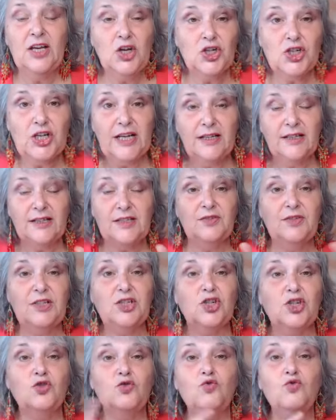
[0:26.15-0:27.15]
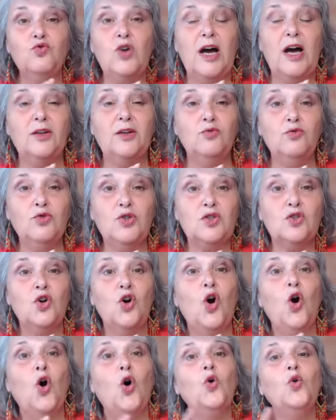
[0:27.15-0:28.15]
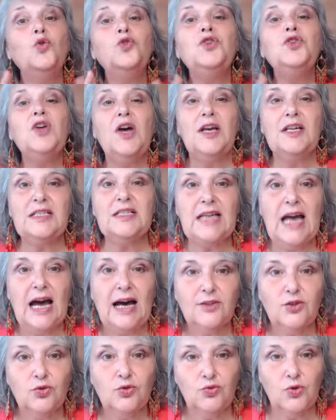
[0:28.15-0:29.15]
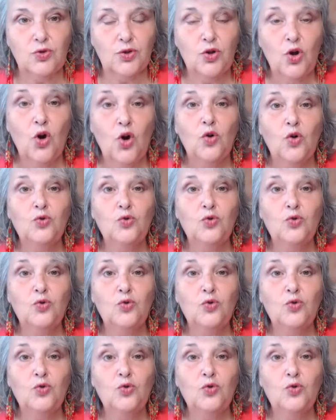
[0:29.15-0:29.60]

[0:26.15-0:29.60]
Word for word: steckt zwischen Uranus und Saturn.